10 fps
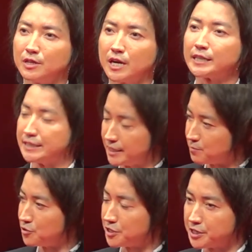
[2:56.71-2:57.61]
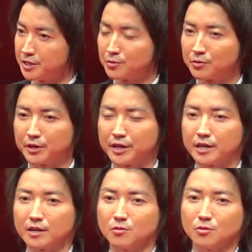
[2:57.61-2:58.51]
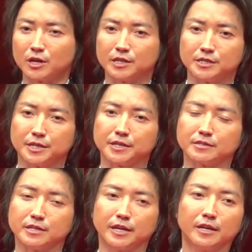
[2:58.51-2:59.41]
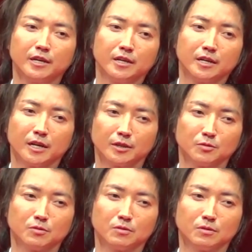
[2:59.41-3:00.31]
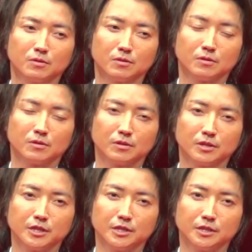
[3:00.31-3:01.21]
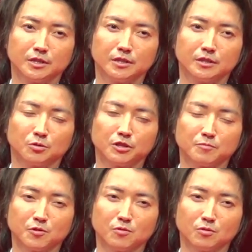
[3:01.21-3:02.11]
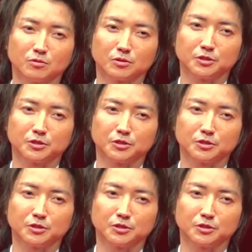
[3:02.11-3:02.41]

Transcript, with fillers: 28無事にこの映画公開してですね、あのー、一人でも多くの